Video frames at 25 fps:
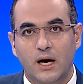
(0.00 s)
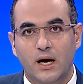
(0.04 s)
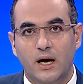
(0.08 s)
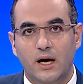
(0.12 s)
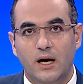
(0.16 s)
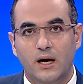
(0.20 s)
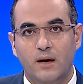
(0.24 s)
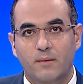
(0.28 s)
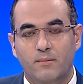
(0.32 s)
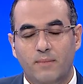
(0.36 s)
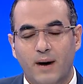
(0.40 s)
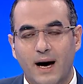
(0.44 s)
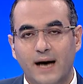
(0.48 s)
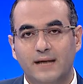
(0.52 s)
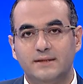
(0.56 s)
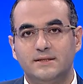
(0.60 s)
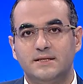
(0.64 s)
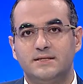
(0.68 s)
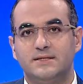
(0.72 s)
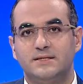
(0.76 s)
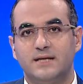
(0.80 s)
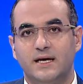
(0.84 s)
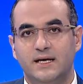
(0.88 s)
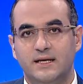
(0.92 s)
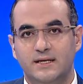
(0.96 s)
آه، بعض
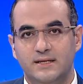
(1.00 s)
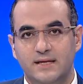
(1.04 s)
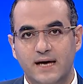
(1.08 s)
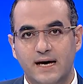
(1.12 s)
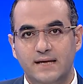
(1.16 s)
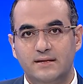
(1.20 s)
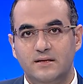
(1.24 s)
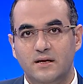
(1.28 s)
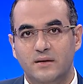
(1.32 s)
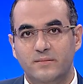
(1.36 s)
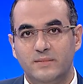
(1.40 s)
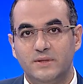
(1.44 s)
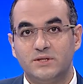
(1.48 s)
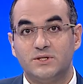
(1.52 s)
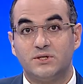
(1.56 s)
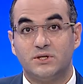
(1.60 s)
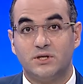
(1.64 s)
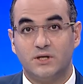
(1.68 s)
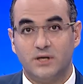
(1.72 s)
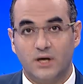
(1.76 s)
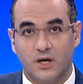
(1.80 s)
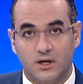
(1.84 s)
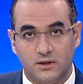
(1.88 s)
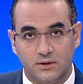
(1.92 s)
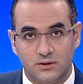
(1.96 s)
السيدات
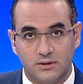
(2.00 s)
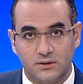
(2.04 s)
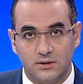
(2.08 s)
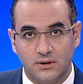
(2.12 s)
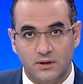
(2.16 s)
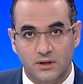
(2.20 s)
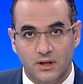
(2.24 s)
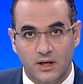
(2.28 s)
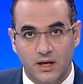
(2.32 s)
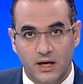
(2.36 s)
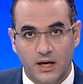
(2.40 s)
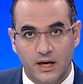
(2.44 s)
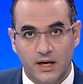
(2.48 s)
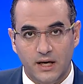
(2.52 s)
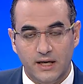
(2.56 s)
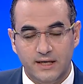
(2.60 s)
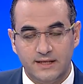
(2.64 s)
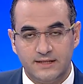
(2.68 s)
المصريات آه،